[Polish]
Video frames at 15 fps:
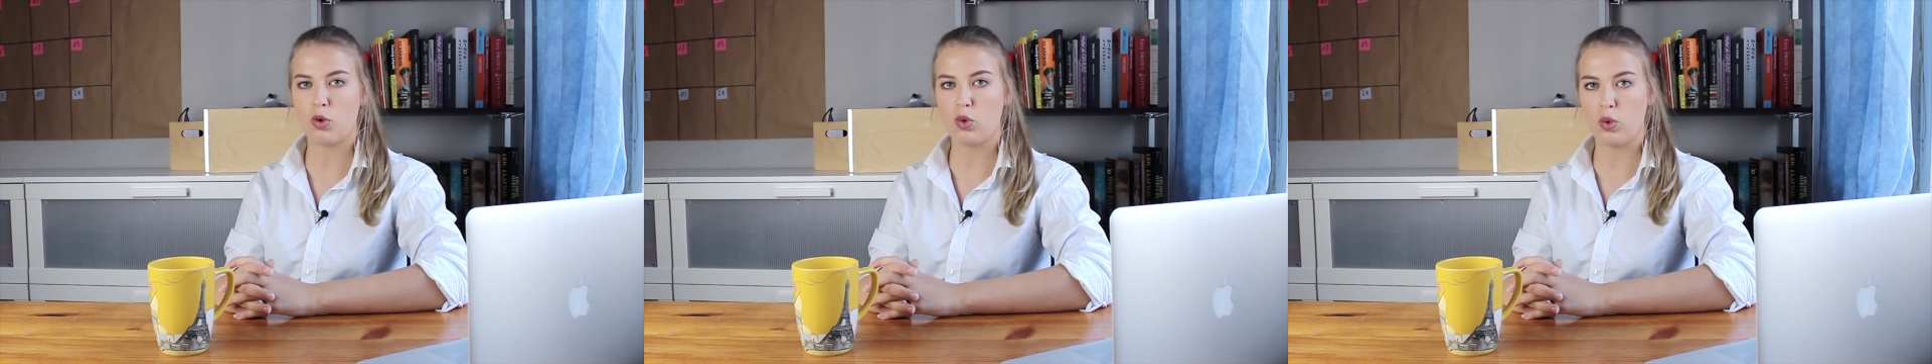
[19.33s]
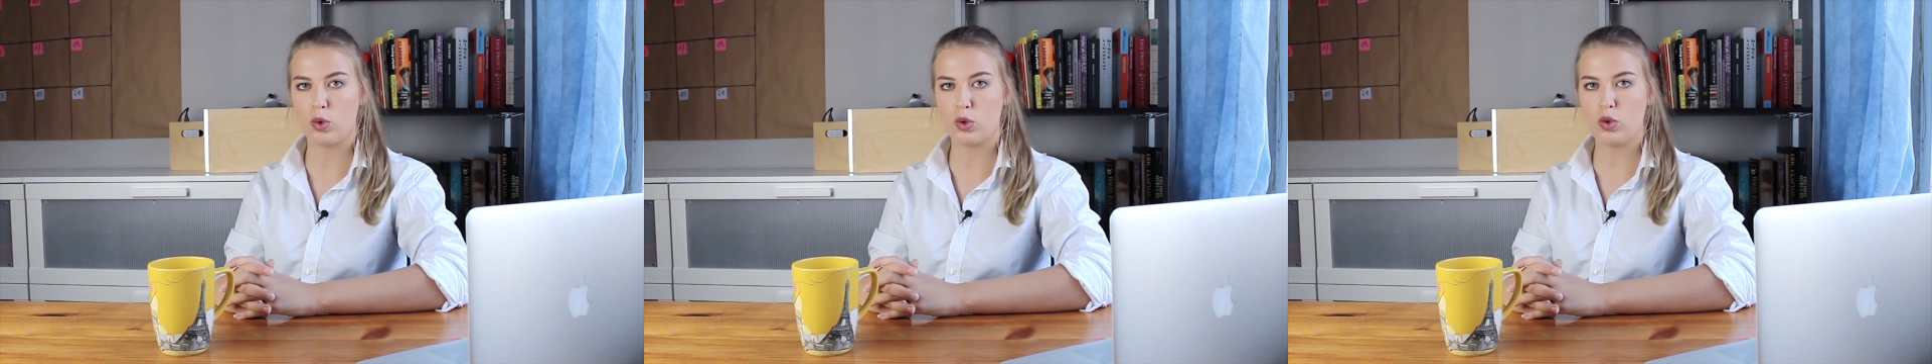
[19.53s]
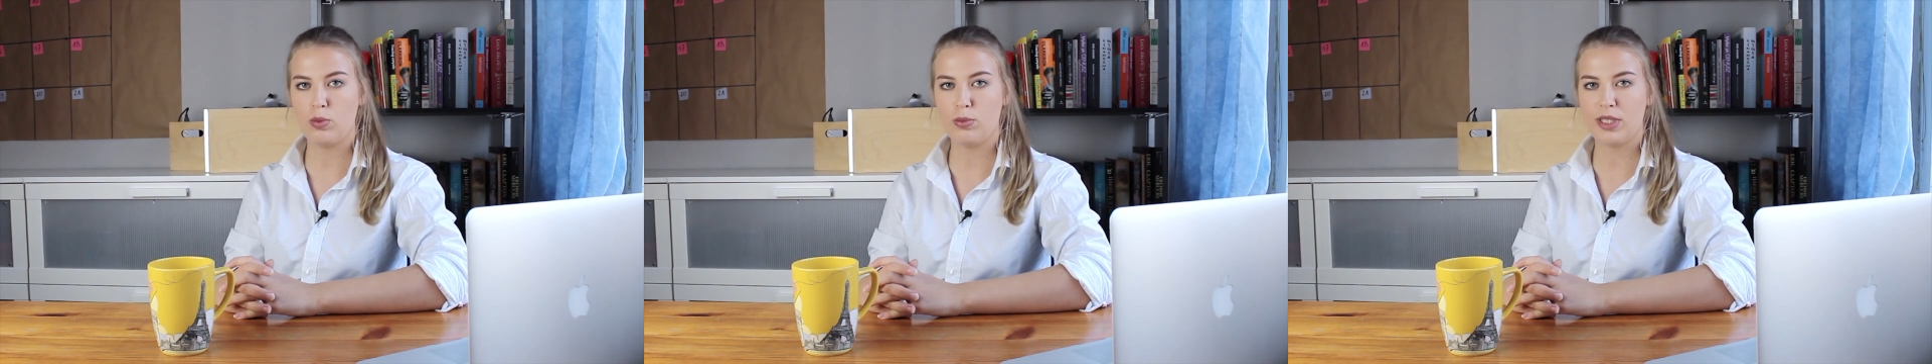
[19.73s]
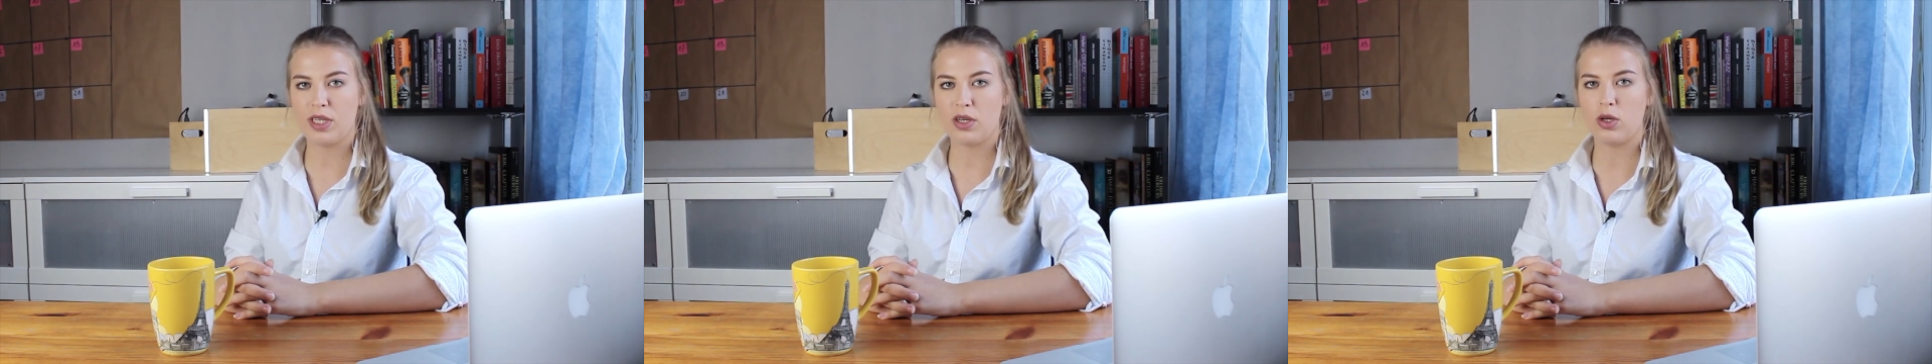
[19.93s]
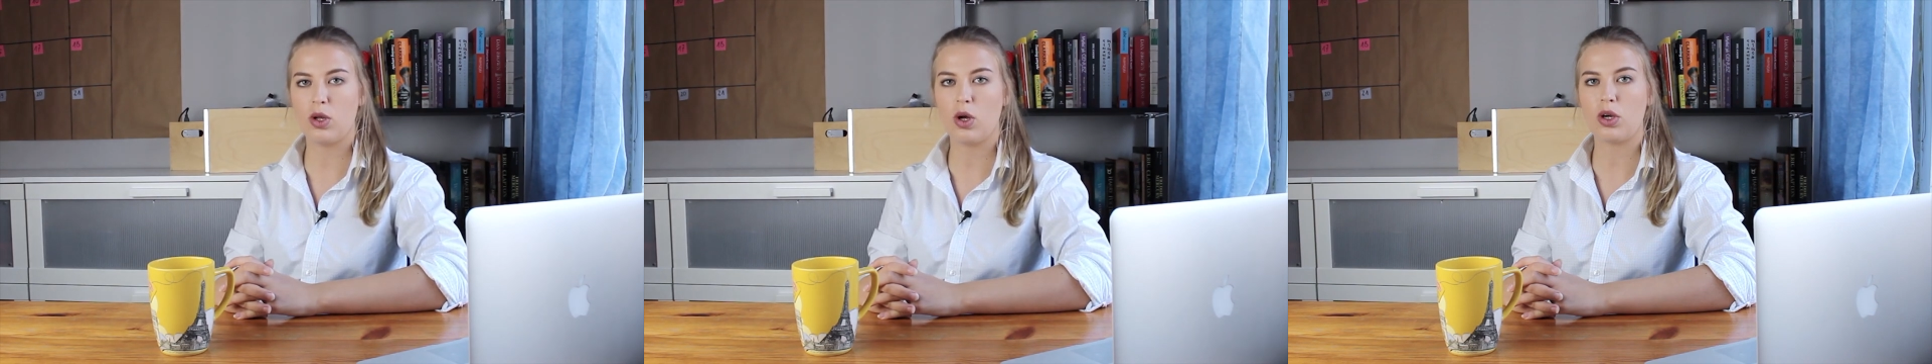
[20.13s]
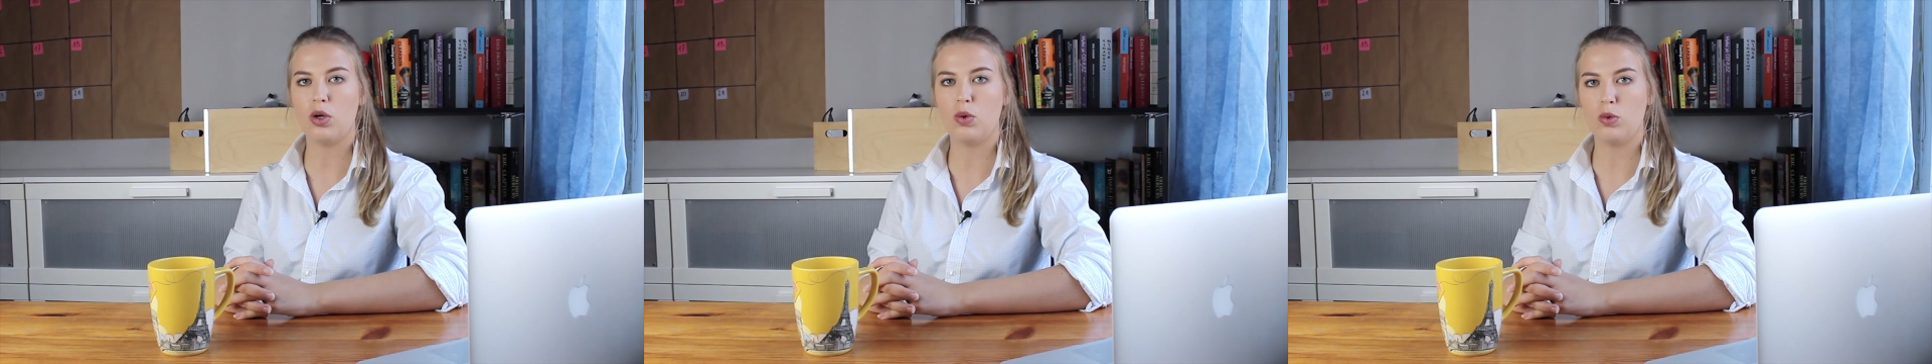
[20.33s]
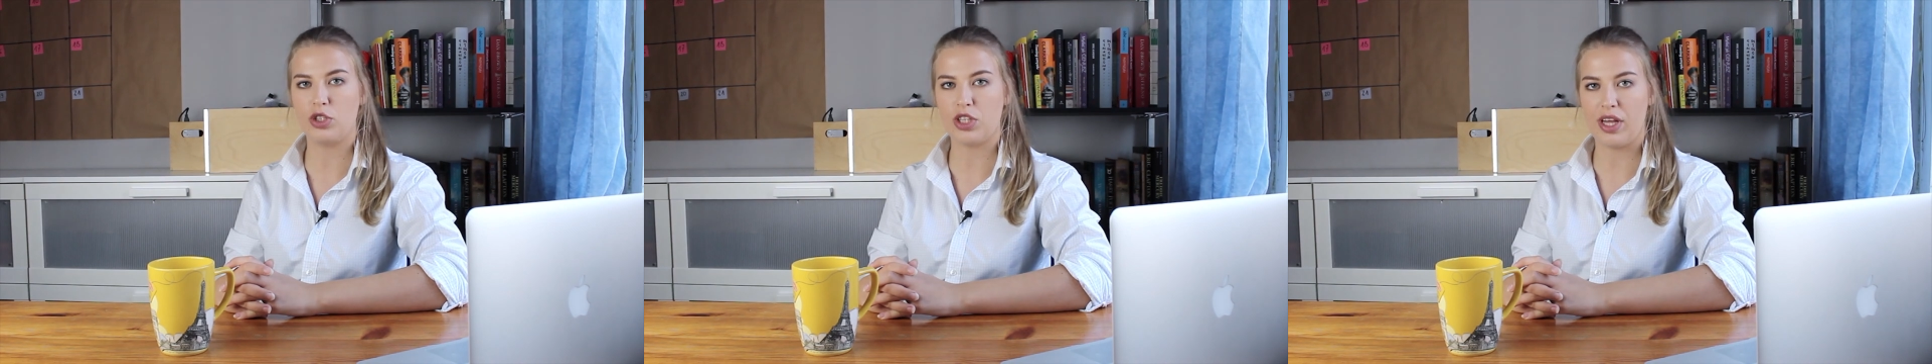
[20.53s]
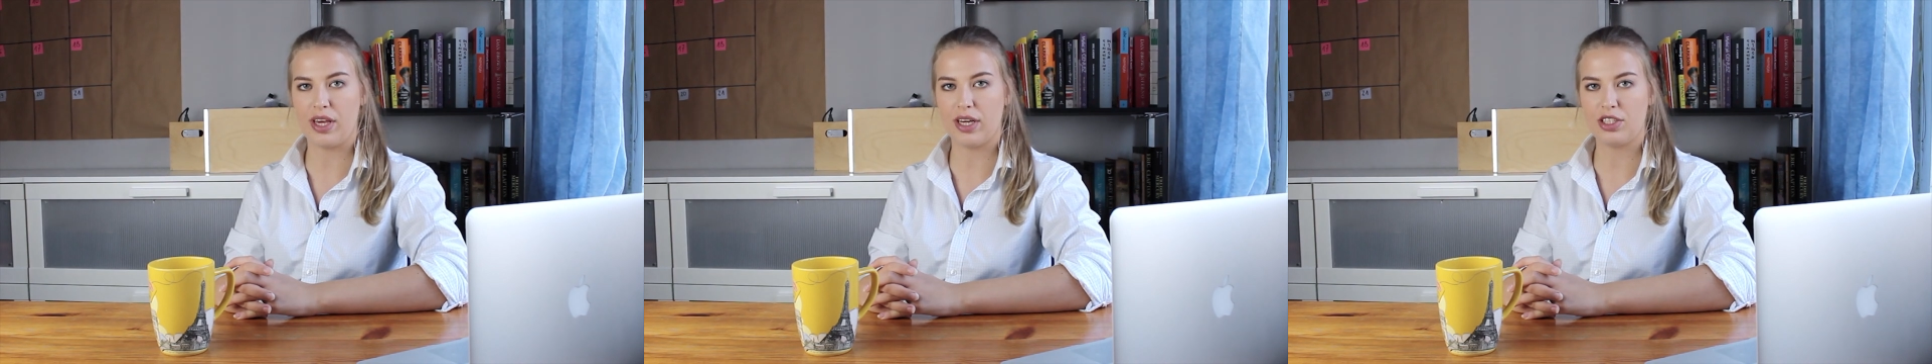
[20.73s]
kursu Psychologii
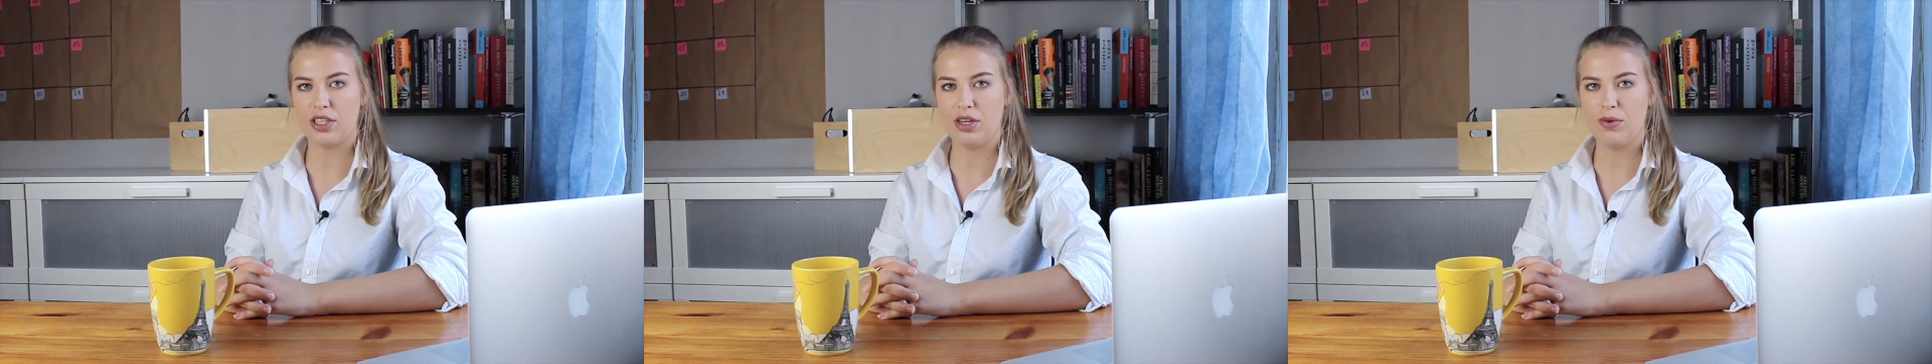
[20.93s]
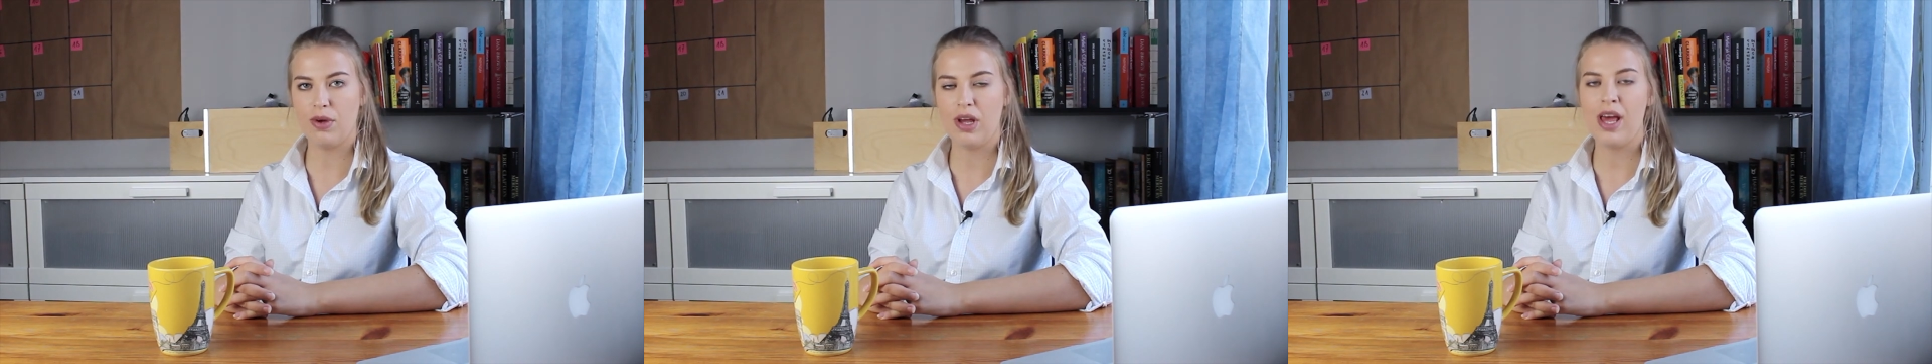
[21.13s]
Uczenia się